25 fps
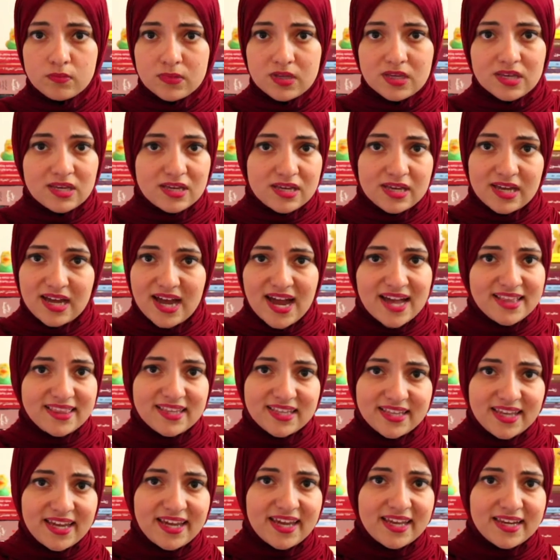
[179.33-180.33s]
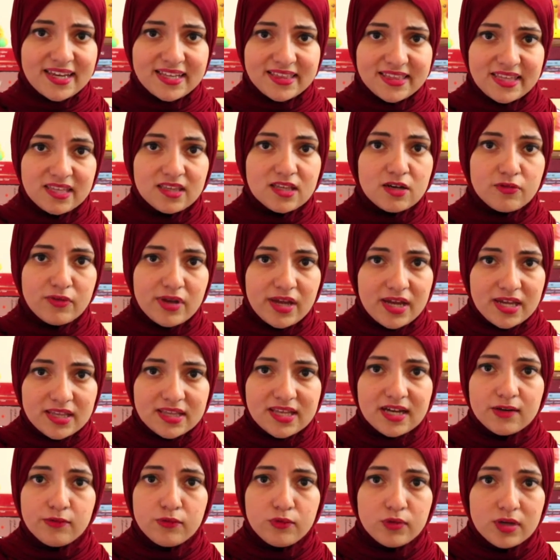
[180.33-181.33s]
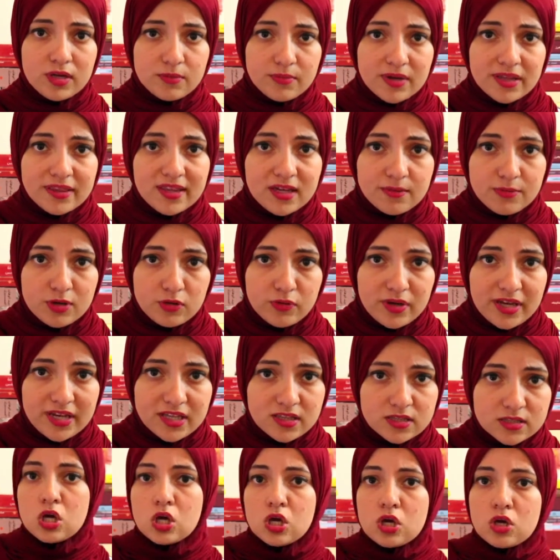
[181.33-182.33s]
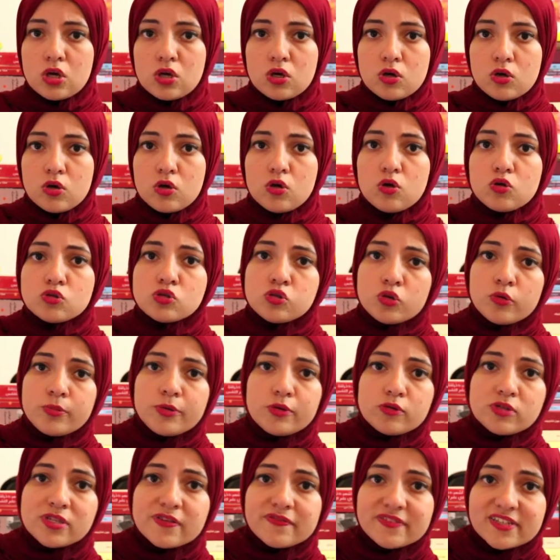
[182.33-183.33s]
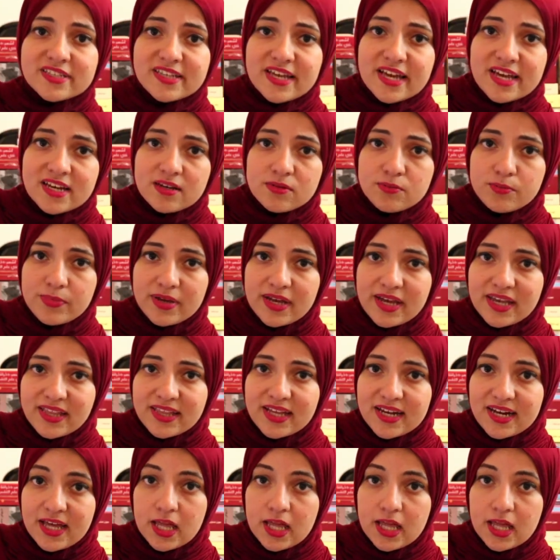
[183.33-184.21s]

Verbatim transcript: آه، حتى داخل الدين الواحد او المذهب الواحد اسلوب يوسف زيدان بعيدا